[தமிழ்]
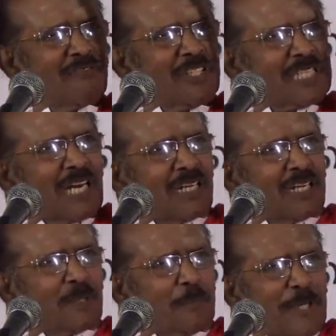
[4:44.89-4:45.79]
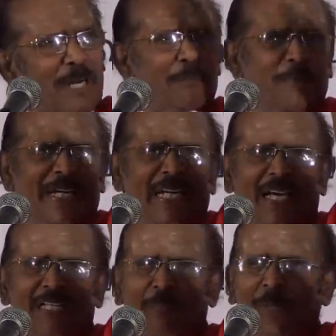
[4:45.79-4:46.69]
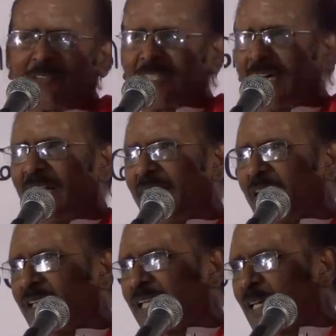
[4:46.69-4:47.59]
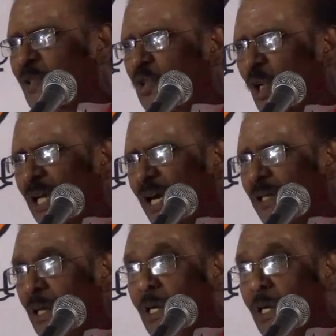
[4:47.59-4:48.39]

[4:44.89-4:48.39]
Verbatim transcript: விதிரனுக்கு பிறப்பு அறியாத பாவிதானே இவன் என்று சொன்னான்